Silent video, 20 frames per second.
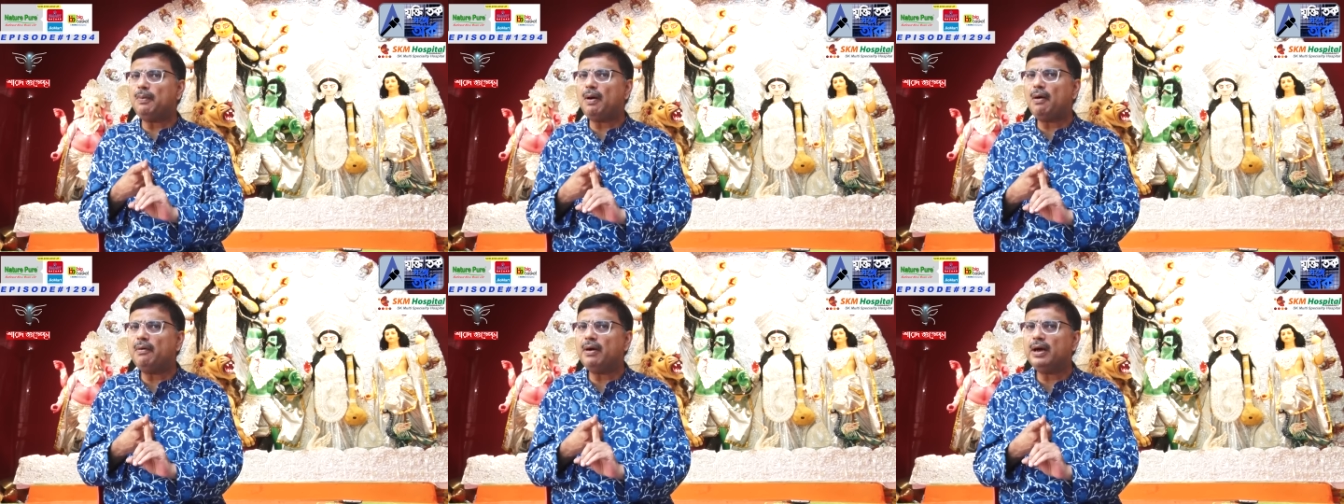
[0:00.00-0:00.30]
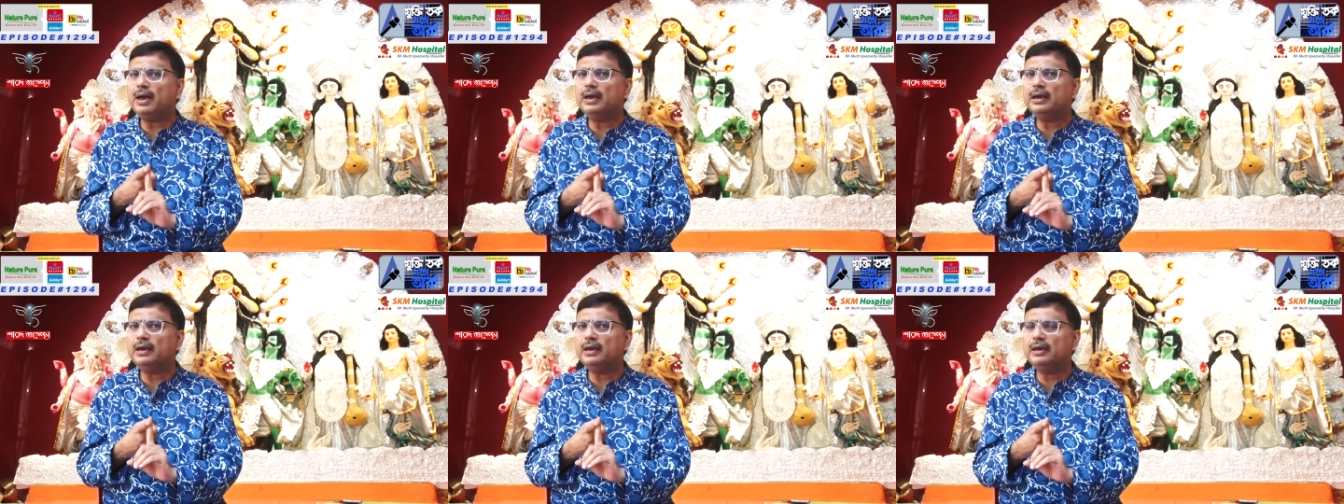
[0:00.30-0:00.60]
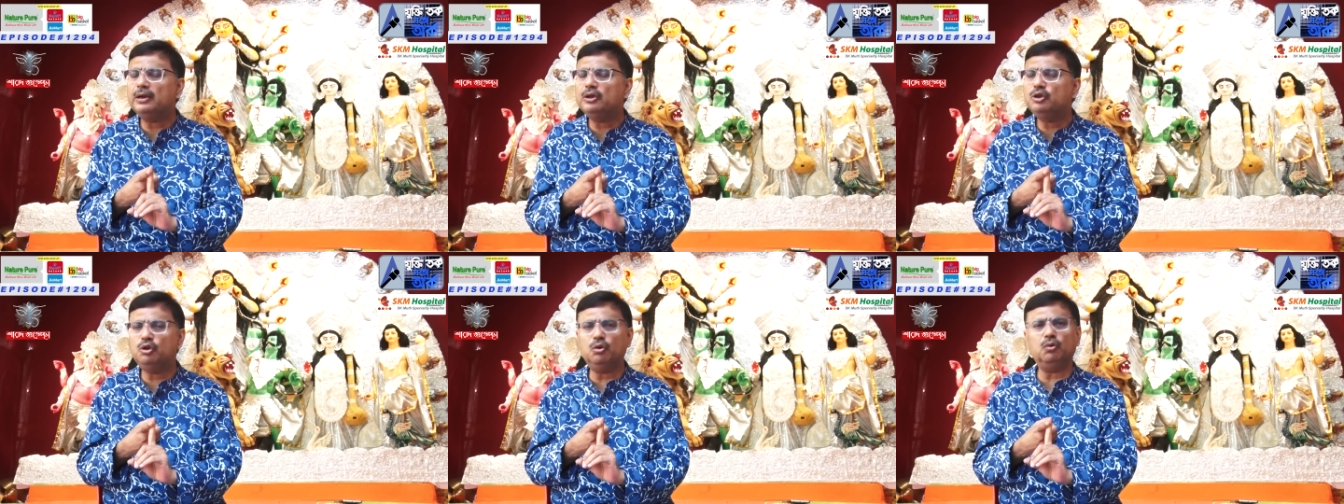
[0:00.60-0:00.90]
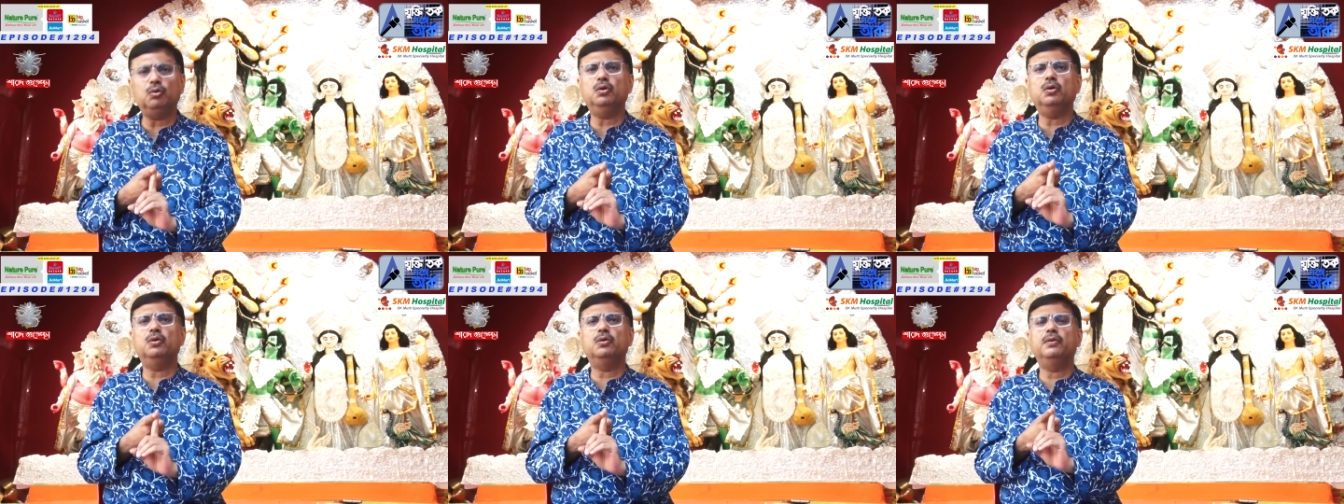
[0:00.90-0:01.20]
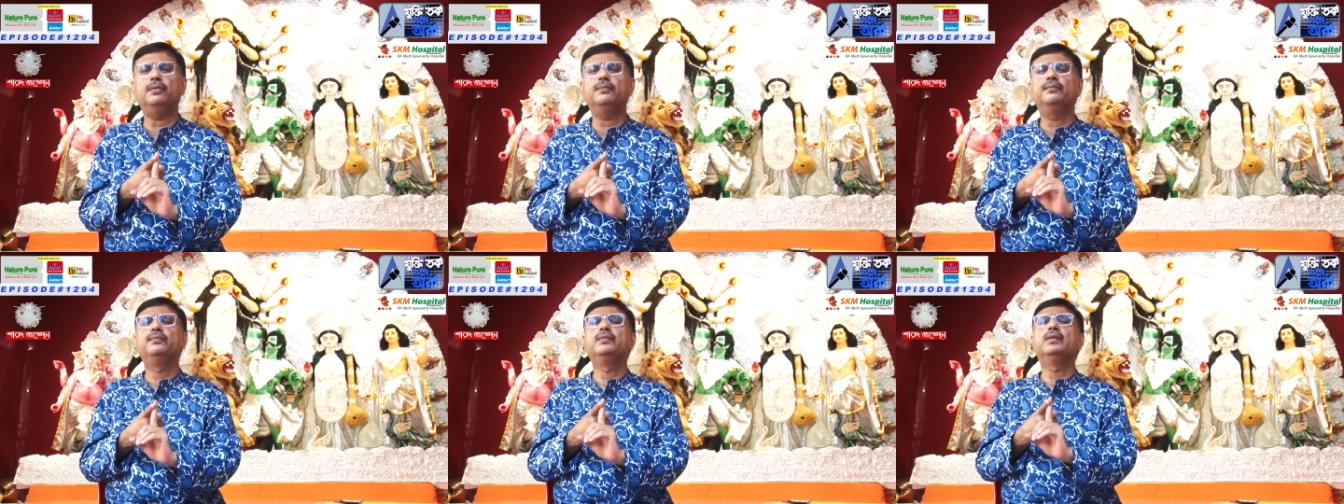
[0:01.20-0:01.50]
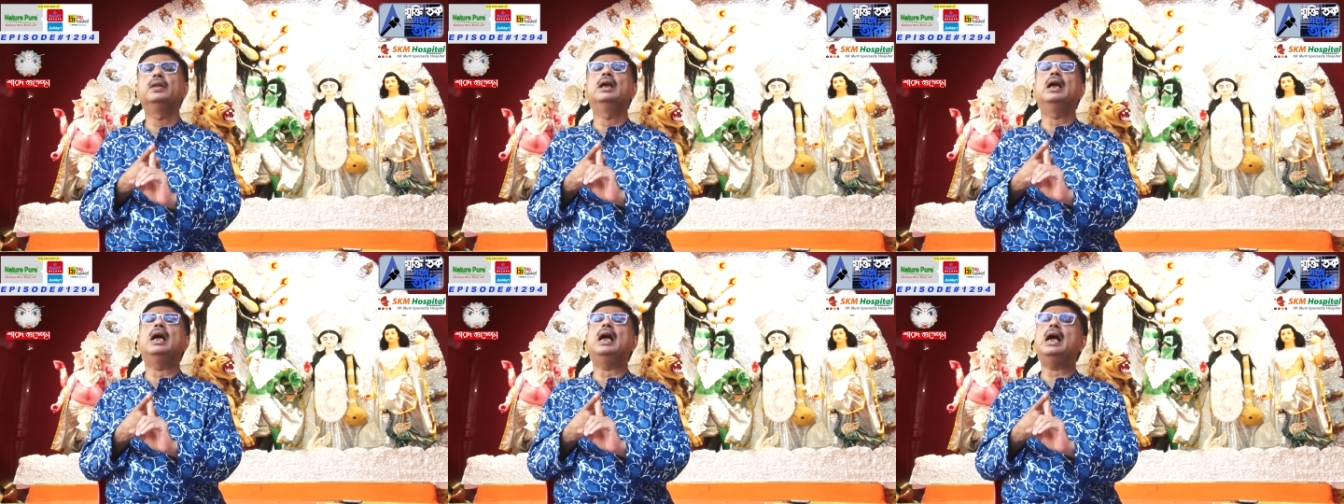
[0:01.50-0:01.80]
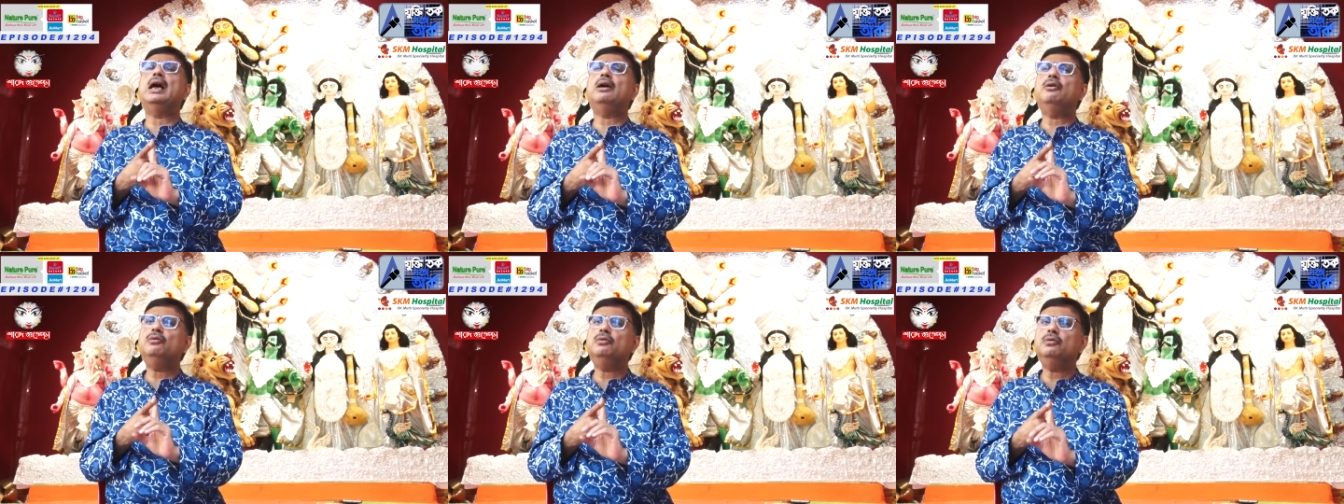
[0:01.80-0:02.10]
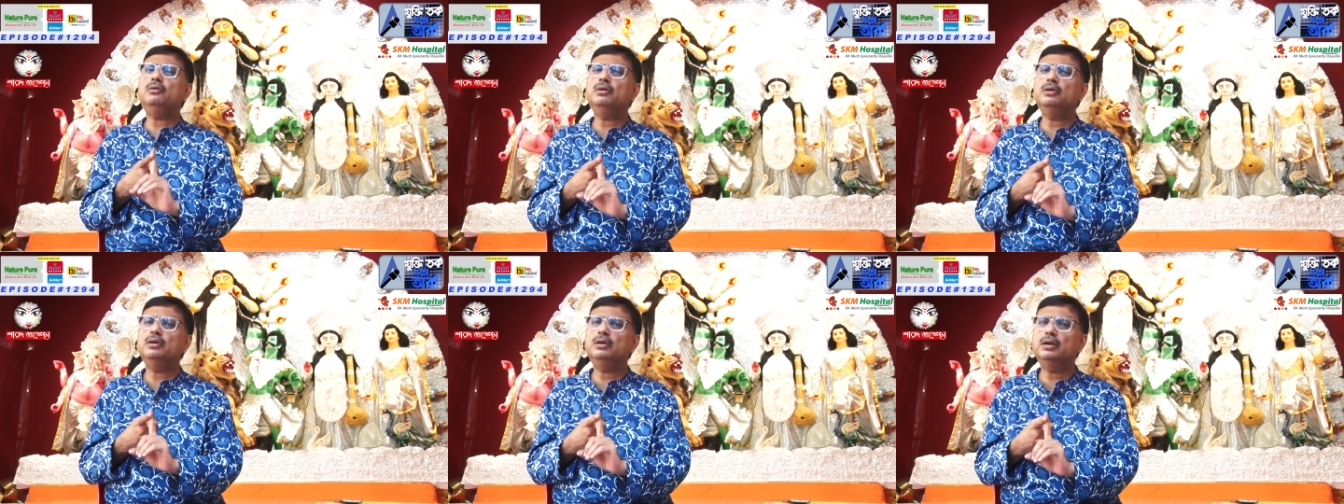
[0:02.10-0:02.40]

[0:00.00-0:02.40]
পাওয়ার জন্য এখন